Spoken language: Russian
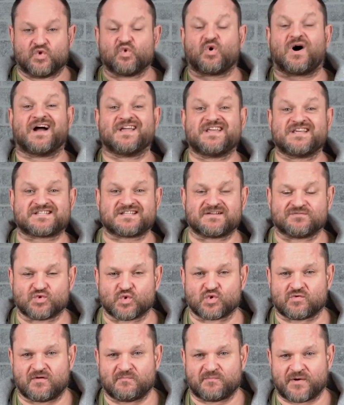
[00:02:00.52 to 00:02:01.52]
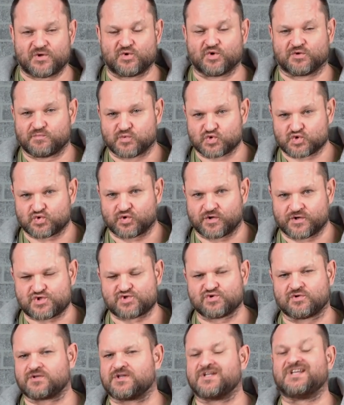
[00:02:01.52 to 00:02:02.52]
Ну, а если вдруг вам придет пустой
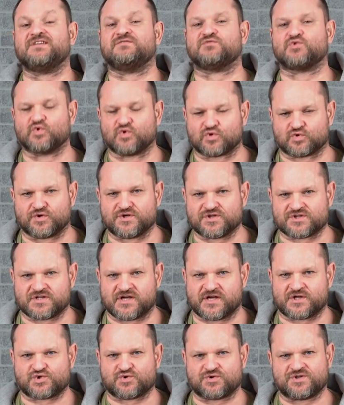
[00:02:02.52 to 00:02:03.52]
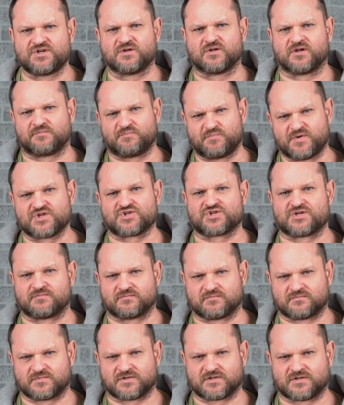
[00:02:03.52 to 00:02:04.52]
отчет и вдруг кто не знает, что делать,
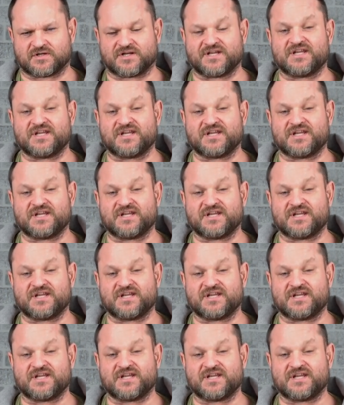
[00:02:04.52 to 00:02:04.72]
пишем э,